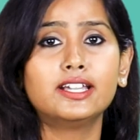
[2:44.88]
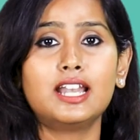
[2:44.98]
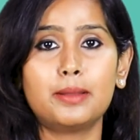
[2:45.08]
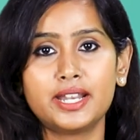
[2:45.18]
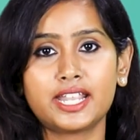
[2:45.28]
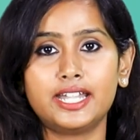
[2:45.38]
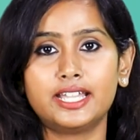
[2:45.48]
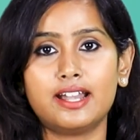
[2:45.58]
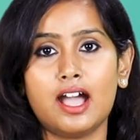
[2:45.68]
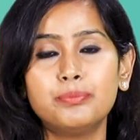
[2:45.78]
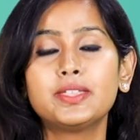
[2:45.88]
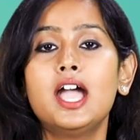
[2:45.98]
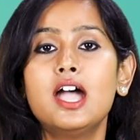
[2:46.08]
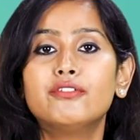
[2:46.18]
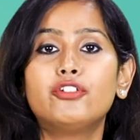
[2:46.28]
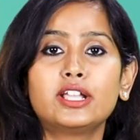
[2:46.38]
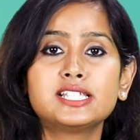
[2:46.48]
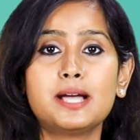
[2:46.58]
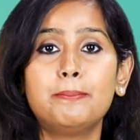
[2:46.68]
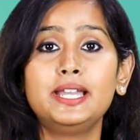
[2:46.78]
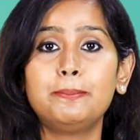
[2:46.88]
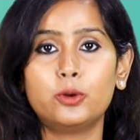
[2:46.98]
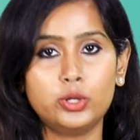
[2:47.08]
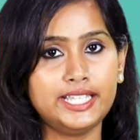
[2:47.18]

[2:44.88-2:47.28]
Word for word: எடுக்கலாம் அப்படின்னு கேட்டிங்கன்னா ஃபார் எக்ஸாம்பிள் இப்போ